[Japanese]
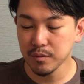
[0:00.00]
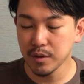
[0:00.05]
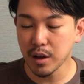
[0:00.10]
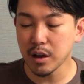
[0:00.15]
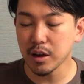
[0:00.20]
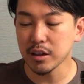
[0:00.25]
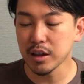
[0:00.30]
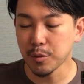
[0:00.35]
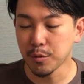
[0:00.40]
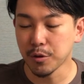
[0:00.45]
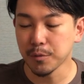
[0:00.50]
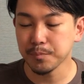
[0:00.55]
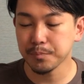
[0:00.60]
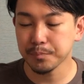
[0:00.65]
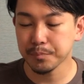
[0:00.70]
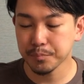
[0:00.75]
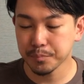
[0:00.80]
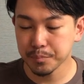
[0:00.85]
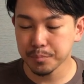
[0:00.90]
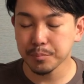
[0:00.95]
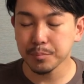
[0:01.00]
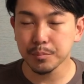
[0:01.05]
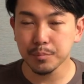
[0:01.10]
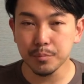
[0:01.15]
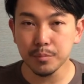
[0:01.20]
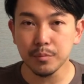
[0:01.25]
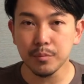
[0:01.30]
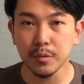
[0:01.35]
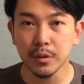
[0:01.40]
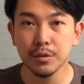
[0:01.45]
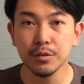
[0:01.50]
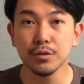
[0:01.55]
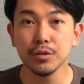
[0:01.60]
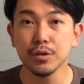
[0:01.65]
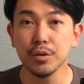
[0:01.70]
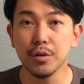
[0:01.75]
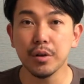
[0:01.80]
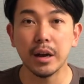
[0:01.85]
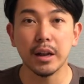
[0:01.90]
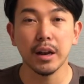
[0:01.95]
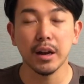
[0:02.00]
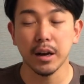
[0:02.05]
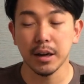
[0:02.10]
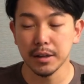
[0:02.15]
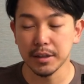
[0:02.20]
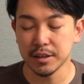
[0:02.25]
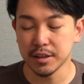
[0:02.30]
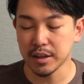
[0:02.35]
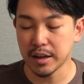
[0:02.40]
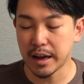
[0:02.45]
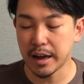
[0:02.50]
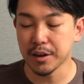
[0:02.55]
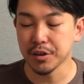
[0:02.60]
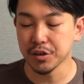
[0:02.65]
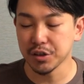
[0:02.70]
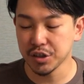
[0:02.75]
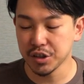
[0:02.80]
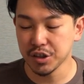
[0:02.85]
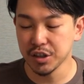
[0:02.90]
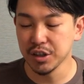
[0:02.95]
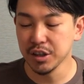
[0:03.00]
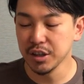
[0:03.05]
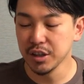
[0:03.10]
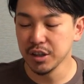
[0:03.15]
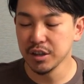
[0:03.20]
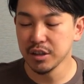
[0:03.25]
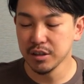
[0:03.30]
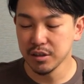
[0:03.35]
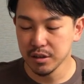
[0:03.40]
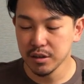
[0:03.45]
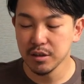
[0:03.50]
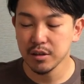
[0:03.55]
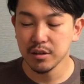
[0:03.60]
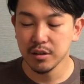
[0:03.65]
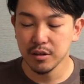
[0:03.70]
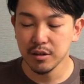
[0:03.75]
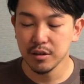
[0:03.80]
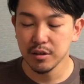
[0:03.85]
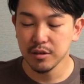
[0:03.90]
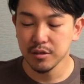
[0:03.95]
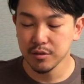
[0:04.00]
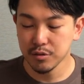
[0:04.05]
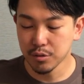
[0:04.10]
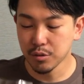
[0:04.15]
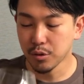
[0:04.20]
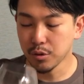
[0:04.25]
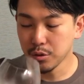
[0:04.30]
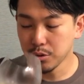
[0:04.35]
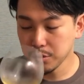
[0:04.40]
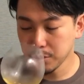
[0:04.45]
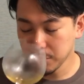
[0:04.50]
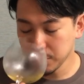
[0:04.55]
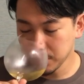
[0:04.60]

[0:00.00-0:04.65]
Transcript: 中でもふくよかな果実があるし、そ